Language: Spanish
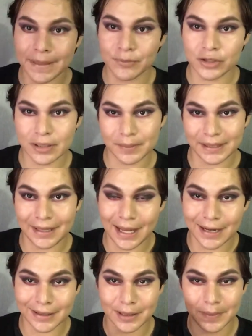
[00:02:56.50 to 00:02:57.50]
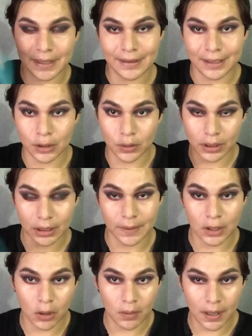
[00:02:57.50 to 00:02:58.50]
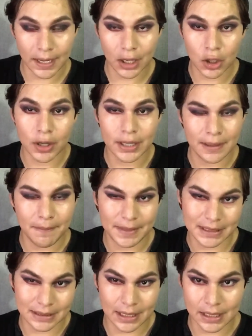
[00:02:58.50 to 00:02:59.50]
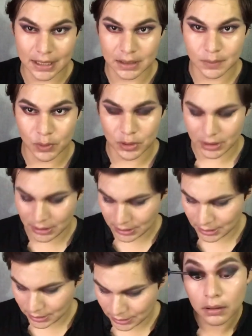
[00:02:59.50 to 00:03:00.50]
Vamos a aplicar rimel tanto arriba como abajo y pestañas postizas.